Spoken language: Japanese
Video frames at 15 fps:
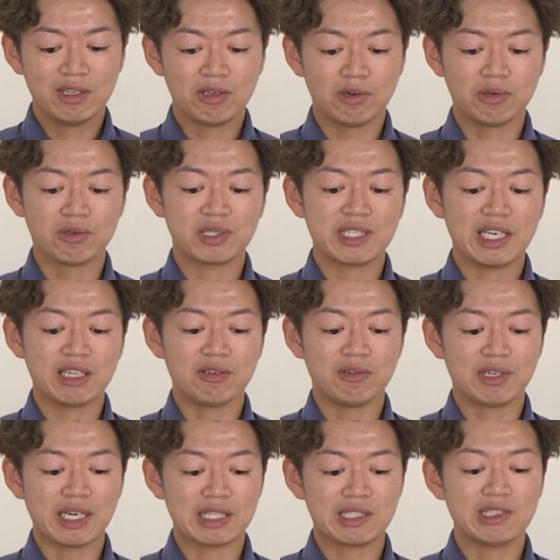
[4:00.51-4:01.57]
この制度を
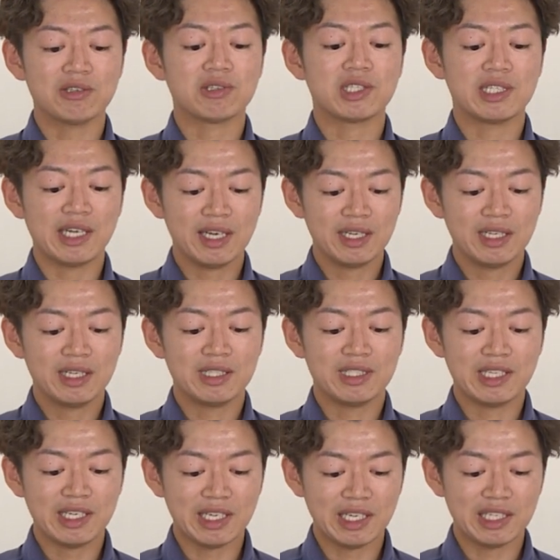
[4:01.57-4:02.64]
活用して
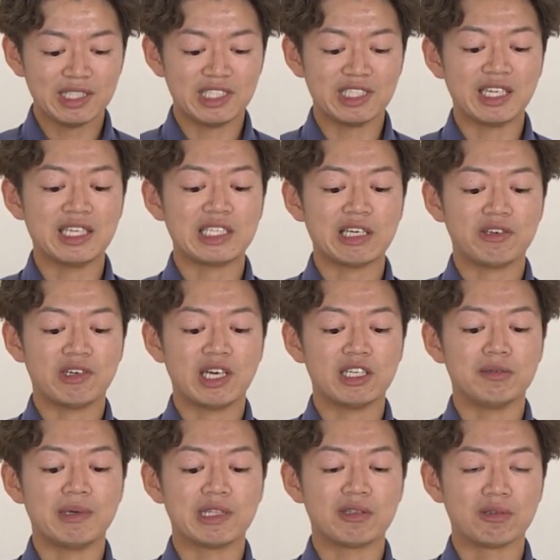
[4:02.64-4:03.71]
ぜひ自転車用
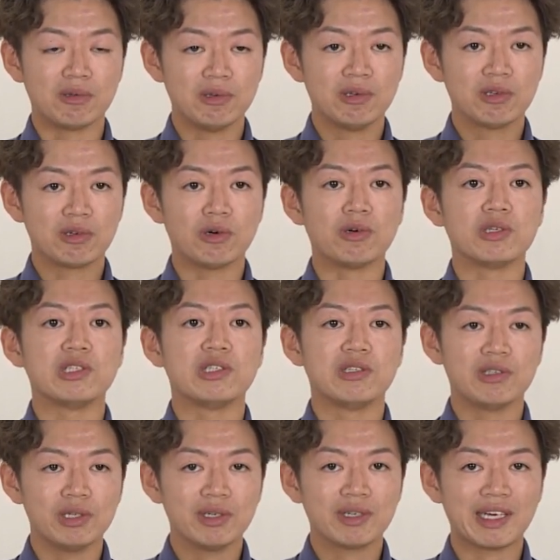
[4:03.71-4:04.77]
ヘルメットの購入
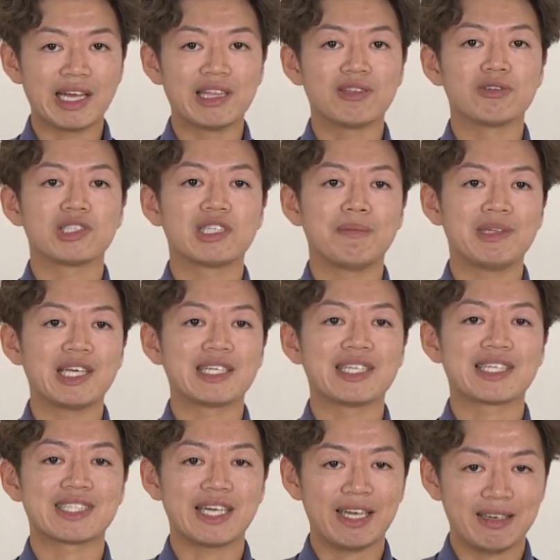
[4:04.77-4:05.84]
を検討してみてく
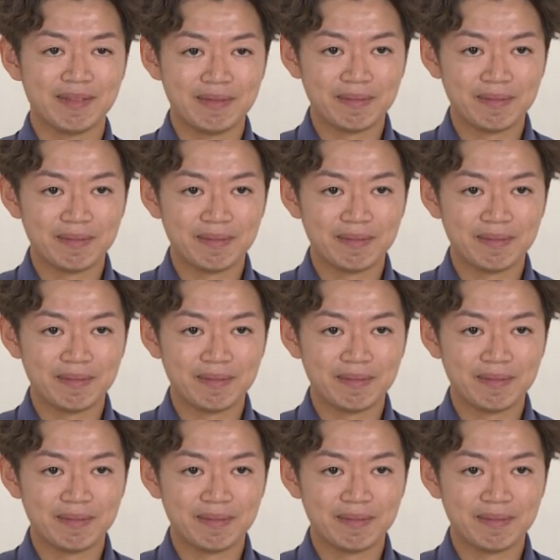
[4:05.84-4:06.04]
ださい